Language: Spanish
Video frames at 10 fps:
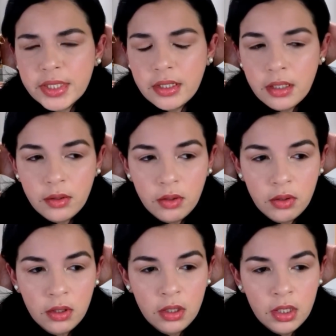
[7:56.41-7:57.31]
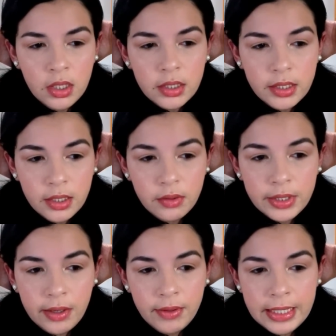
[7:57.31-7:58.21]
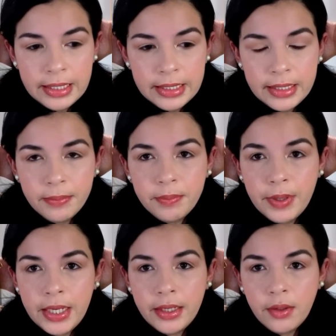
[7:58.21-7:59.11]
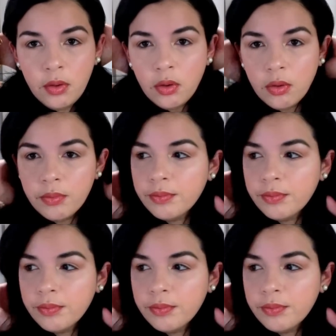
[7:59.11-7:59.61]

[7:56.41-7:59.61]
quiero, quiero grabarles, pero